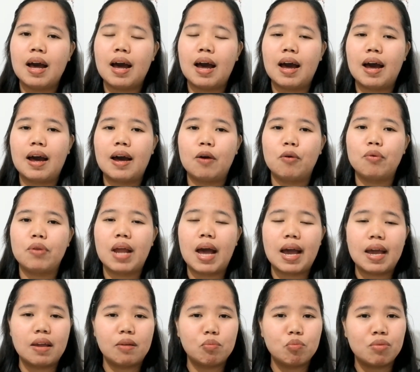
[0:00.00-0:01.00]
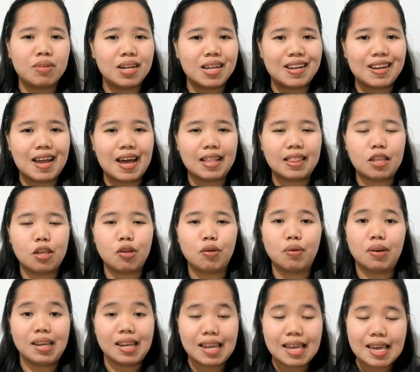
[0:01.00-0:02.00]
uh, unahin muna natin
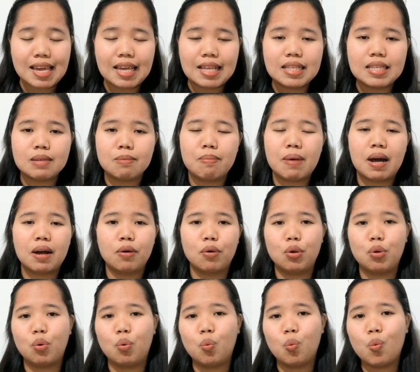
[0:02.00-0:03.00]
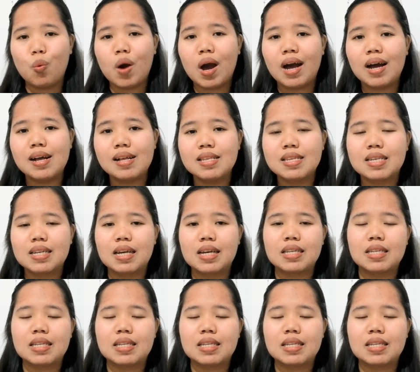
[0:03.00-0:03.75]
yung needs bago yung wants